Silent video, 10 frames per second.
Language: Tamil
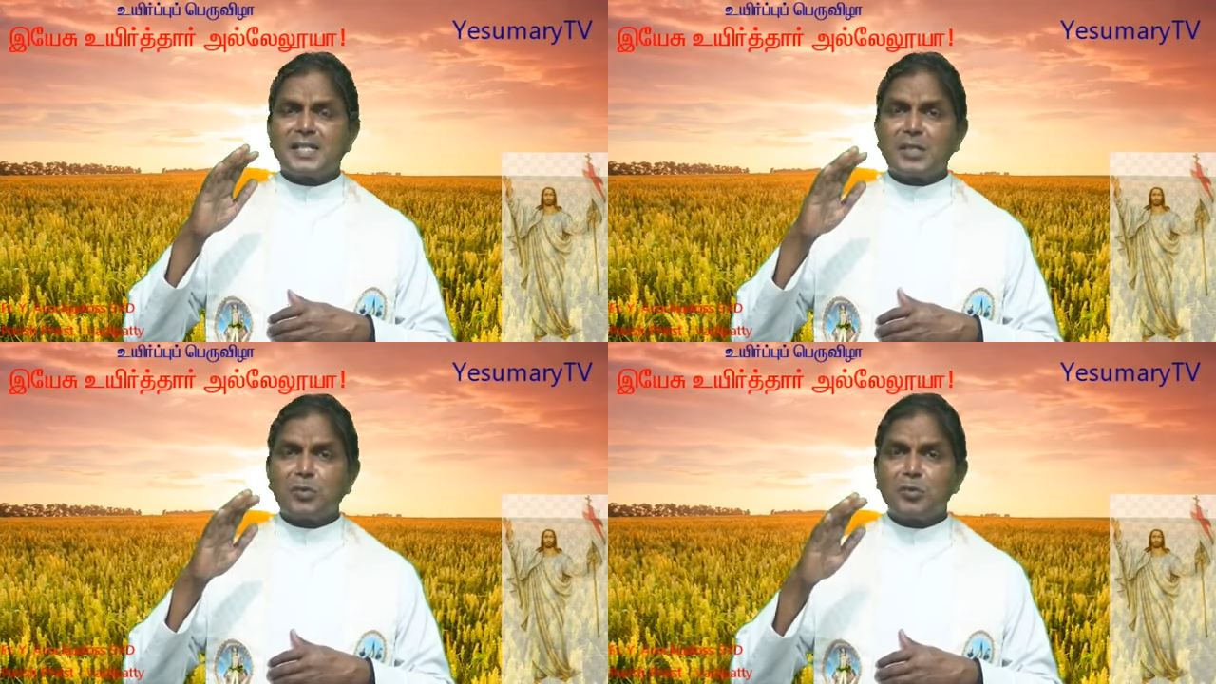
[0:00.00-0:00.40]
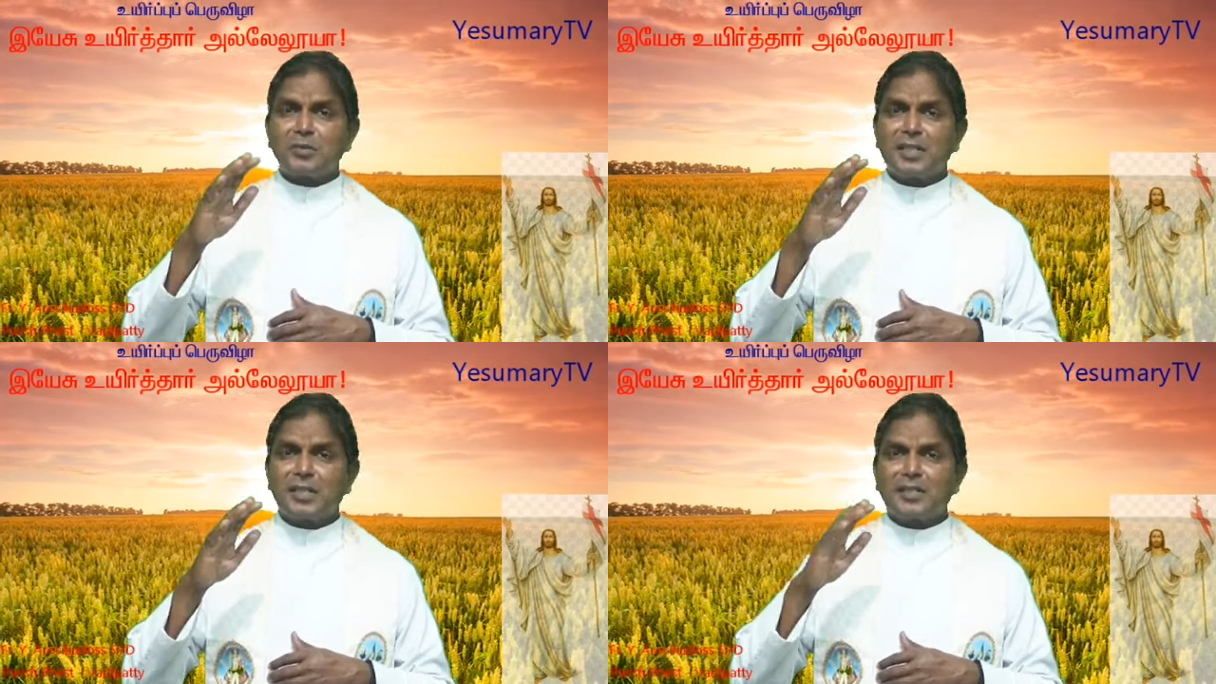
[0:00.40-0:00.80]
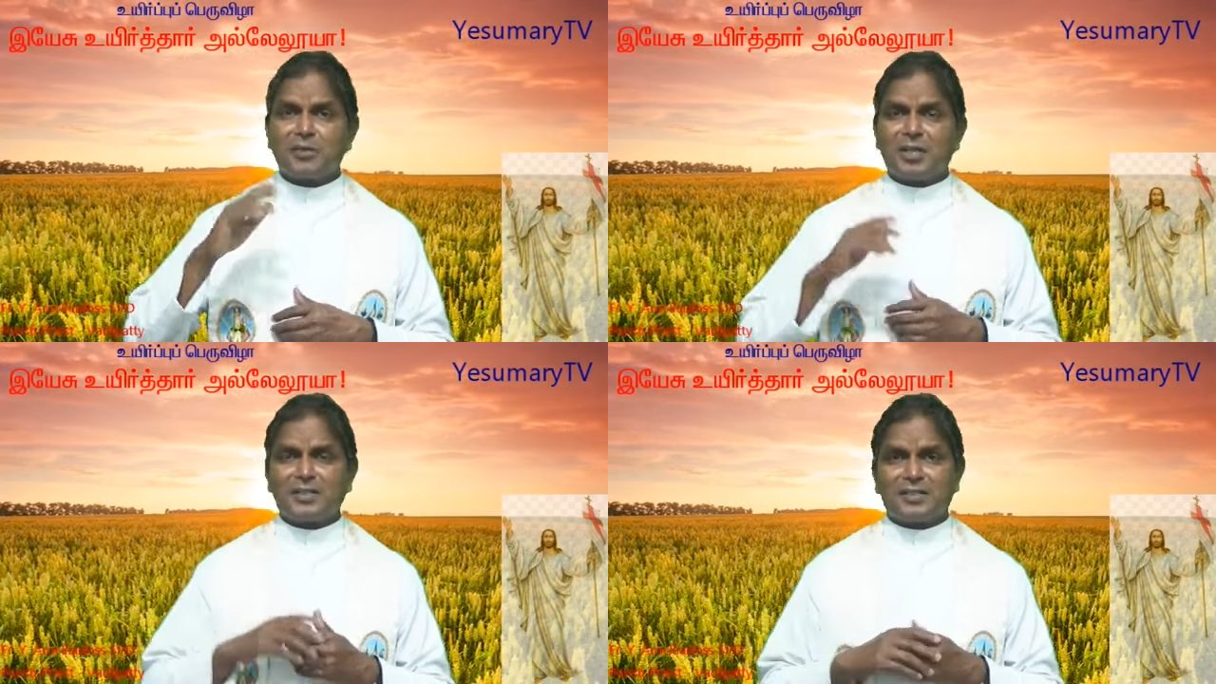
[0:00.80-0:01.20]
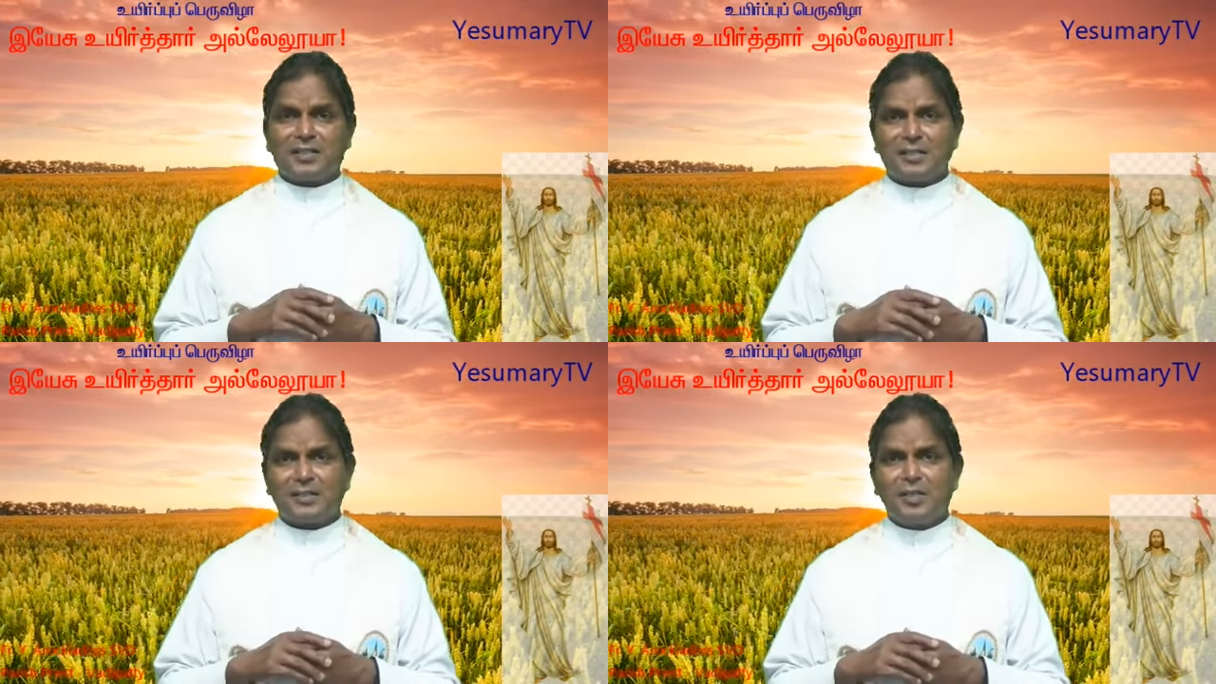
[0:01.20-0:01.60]
சந்தோஷம் நிறைந்தவராக
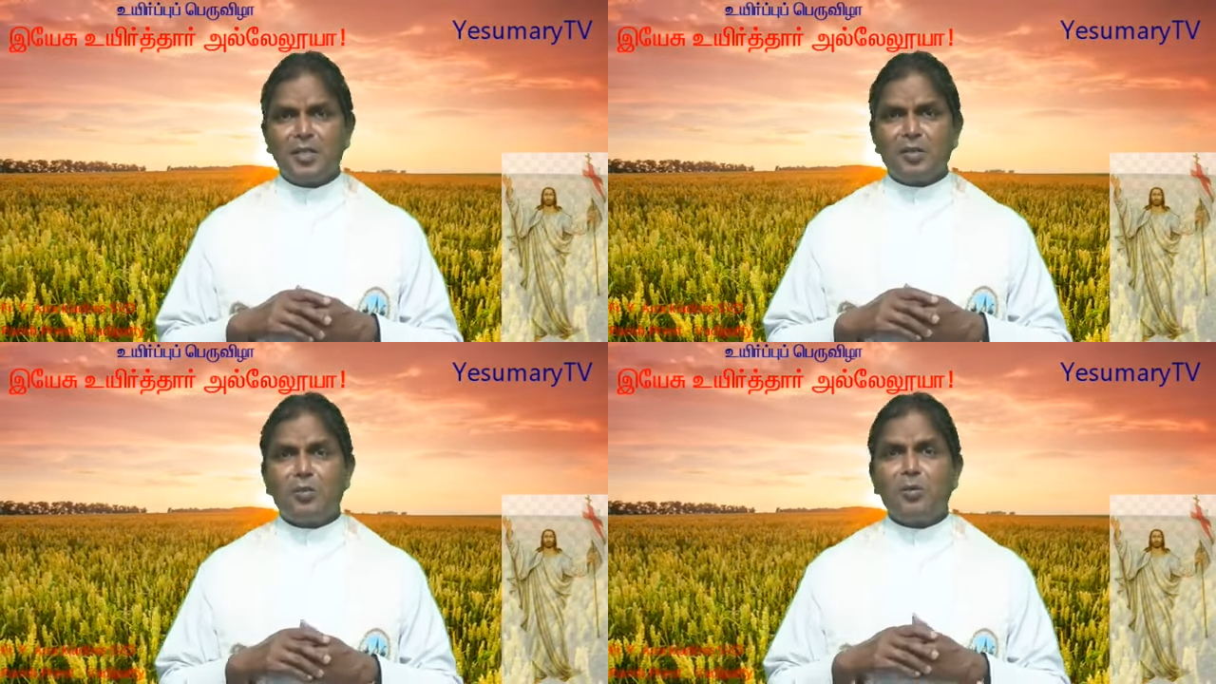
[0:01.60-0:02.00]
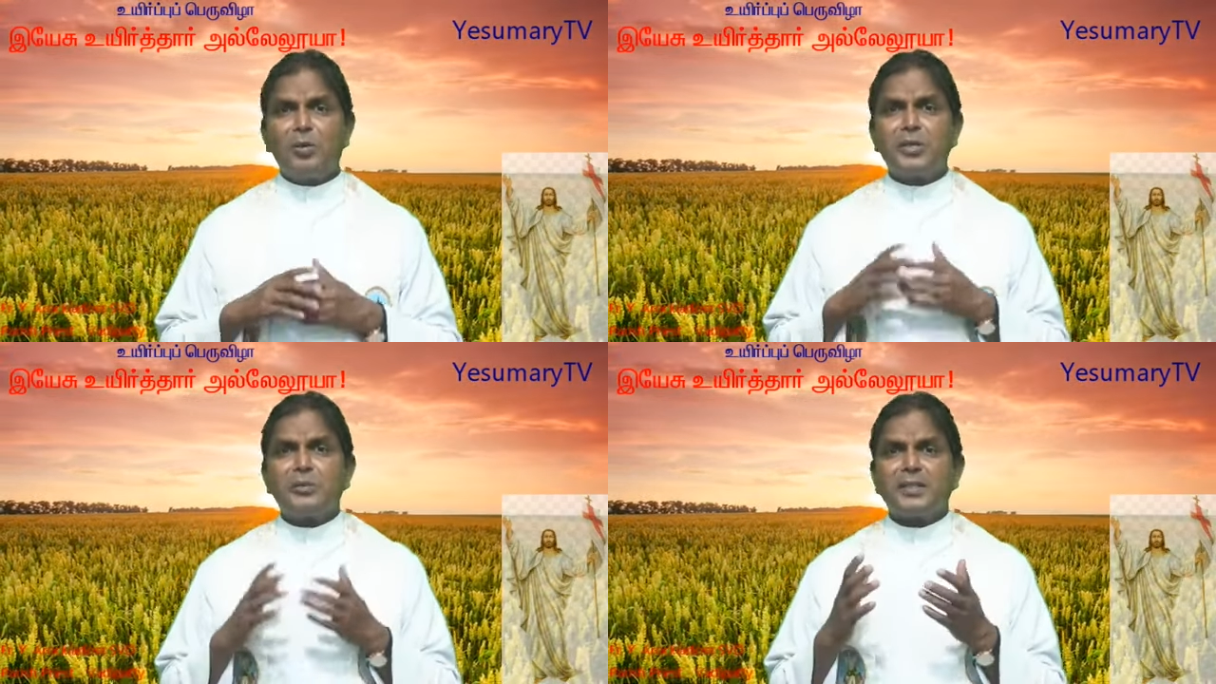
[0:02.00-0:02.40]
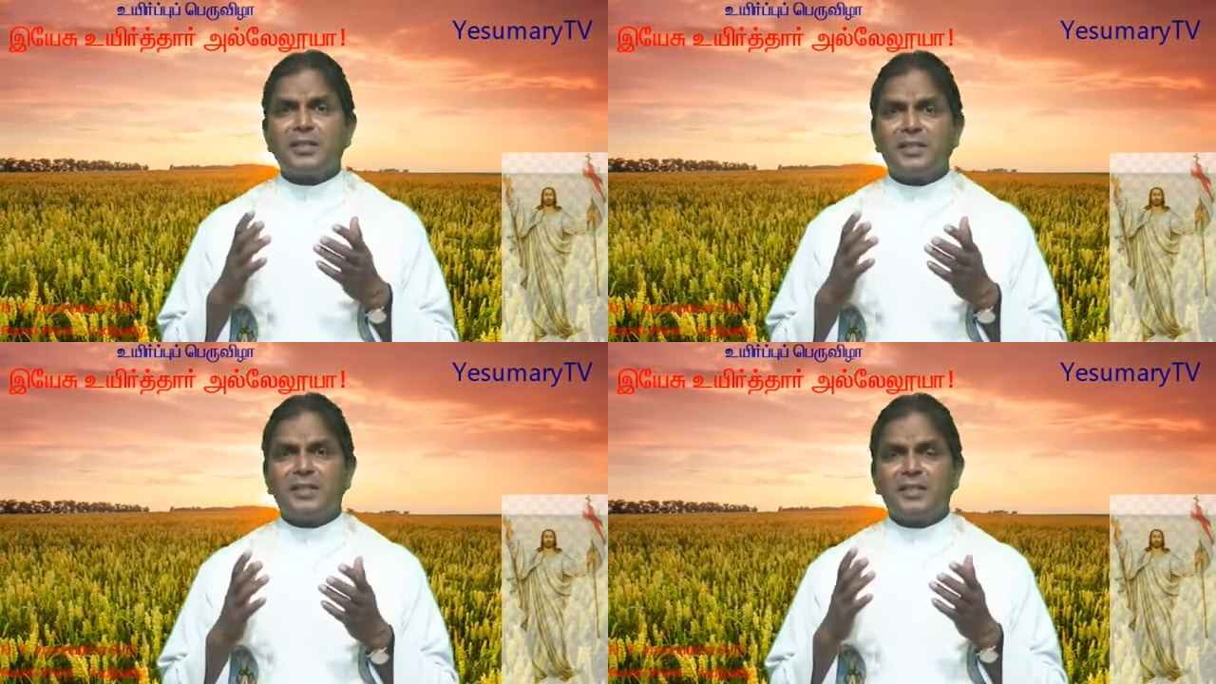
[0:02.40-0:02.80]
இருக்கிறார் ஓடி வந்து